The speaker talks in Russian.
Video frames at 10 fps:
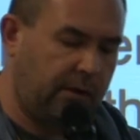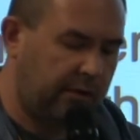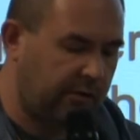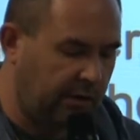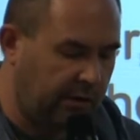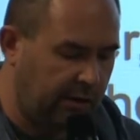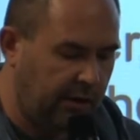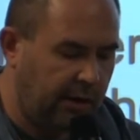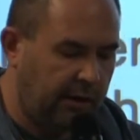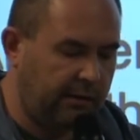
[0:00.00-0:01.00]
несколько
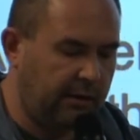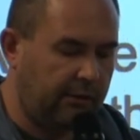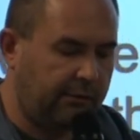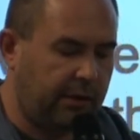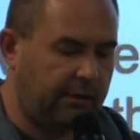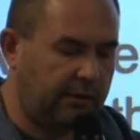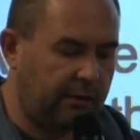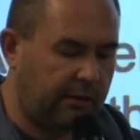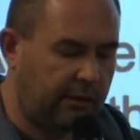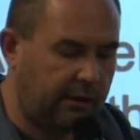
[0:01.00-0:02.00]
иные
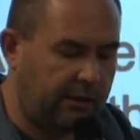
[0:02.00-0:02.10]
факторы.